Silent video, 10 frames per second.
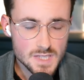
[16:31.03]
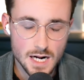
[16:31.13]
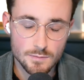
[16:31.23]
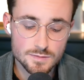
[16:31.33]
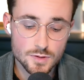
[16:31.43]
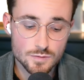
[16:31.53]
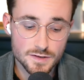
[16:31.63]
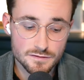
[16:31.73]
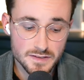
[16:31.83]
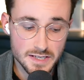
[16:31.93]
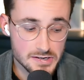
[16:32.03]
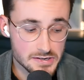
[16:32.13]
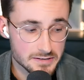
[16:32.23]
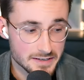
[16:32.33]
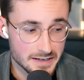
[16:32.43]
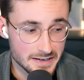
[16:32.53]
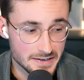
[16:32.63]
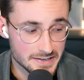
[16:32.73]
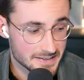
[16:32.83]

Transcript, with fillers: da muss man schon mit viel, äh,